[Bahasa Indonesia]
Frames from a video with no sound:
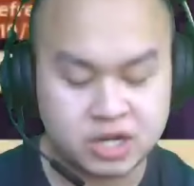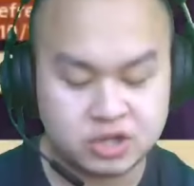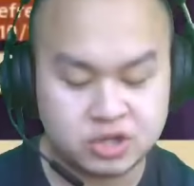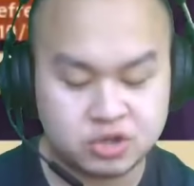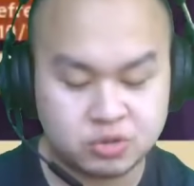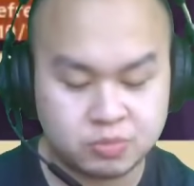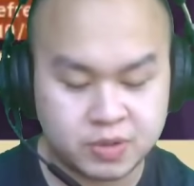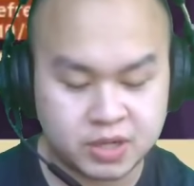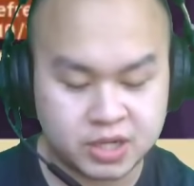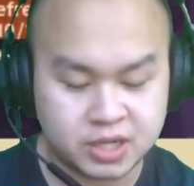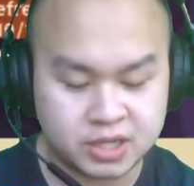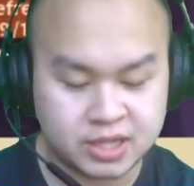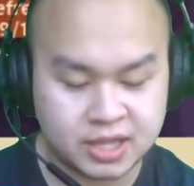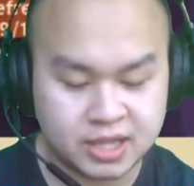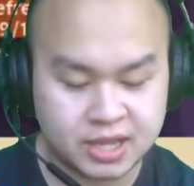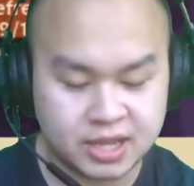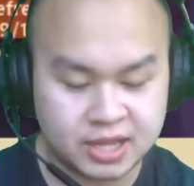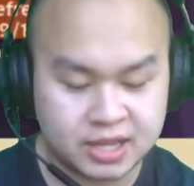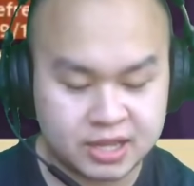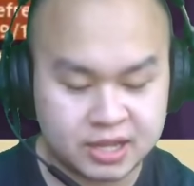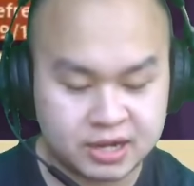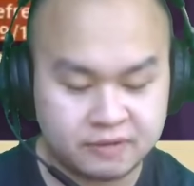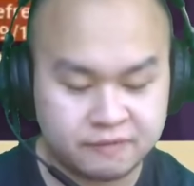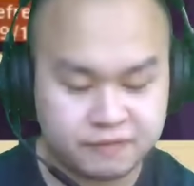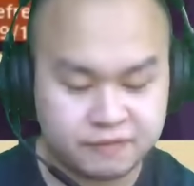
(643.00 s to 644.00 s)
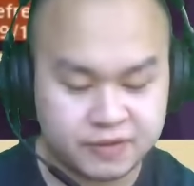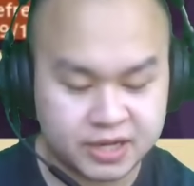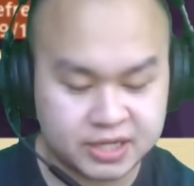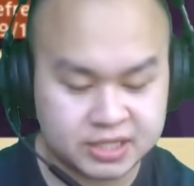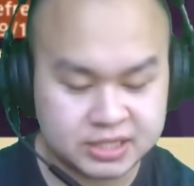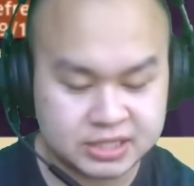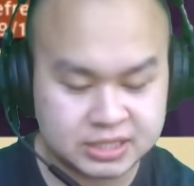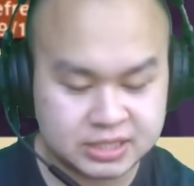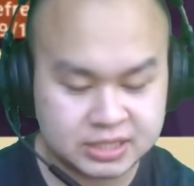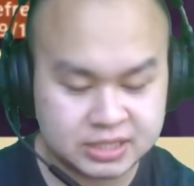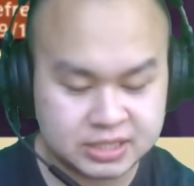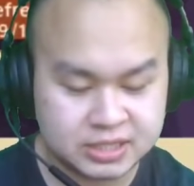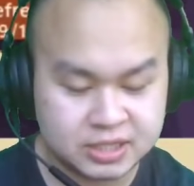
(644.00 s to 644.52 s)
ini coba kita
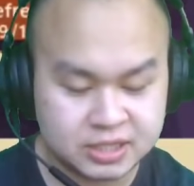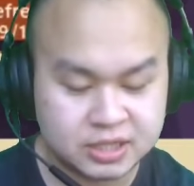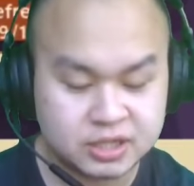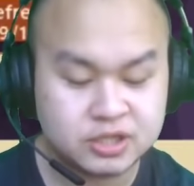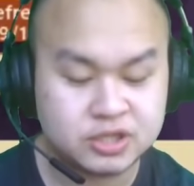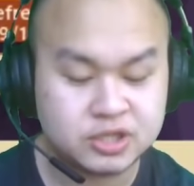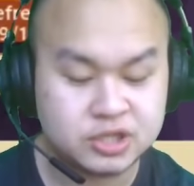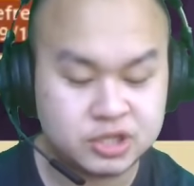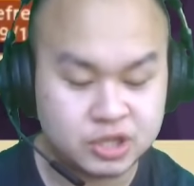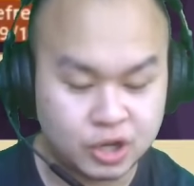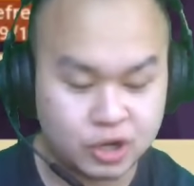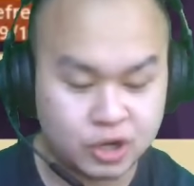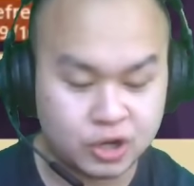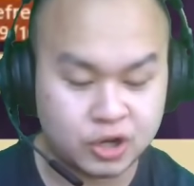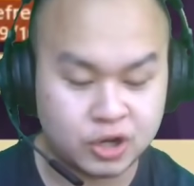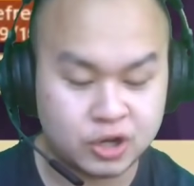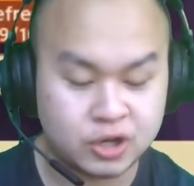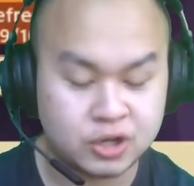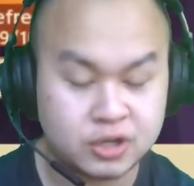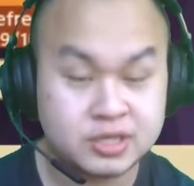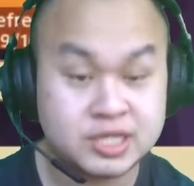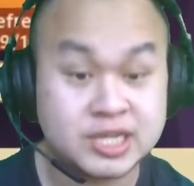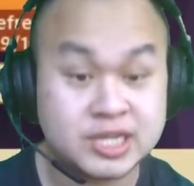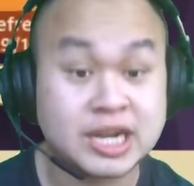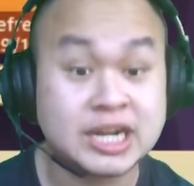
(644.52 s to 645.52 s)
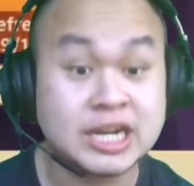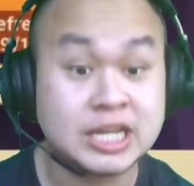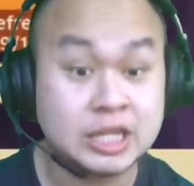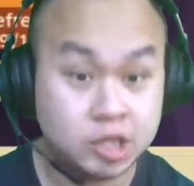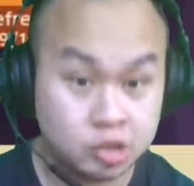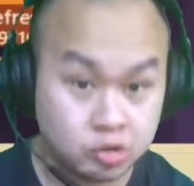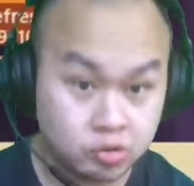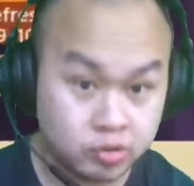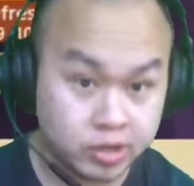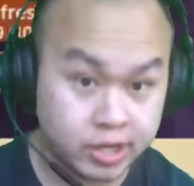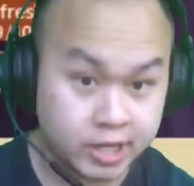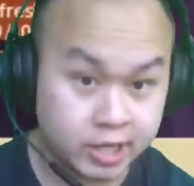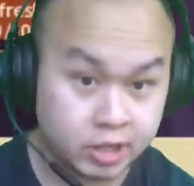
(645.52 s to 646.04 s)
refresh. Zong. Jangan
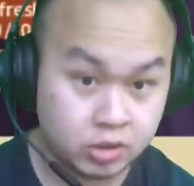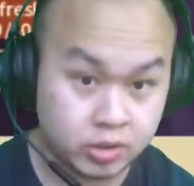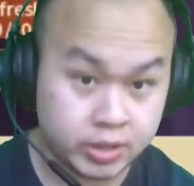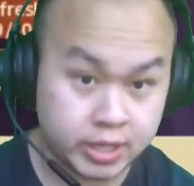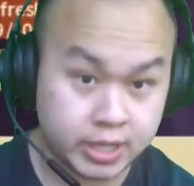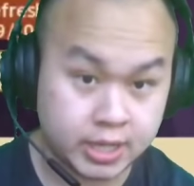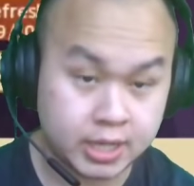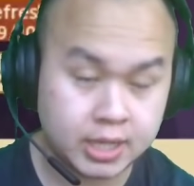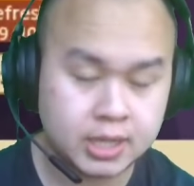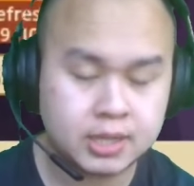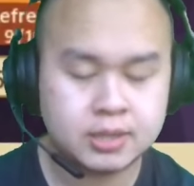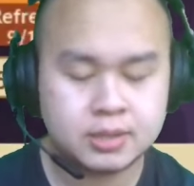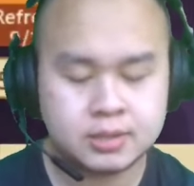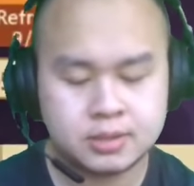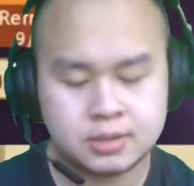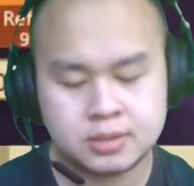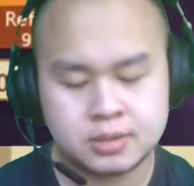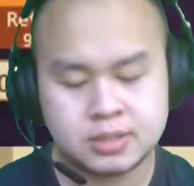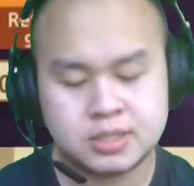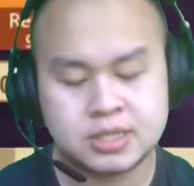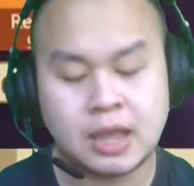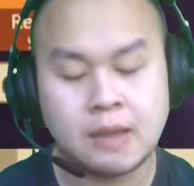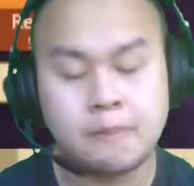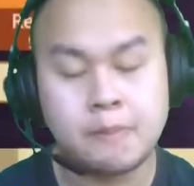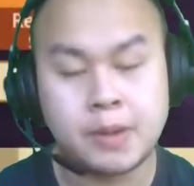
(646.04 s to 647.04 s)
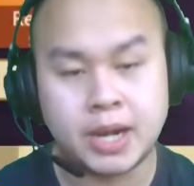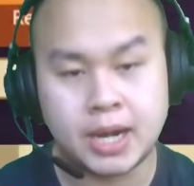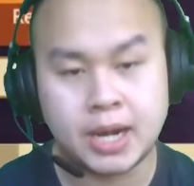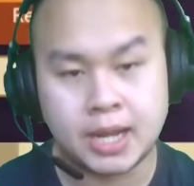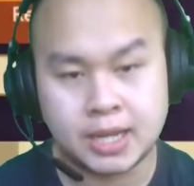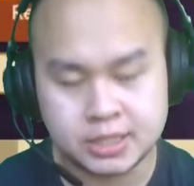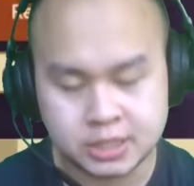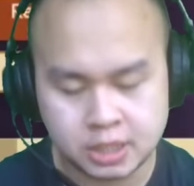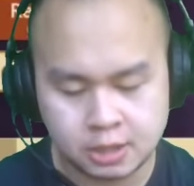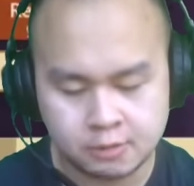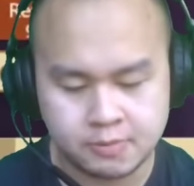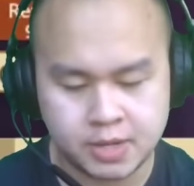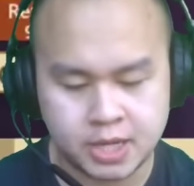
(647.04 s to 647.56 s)
ditiru ya itu ya. Sabar aja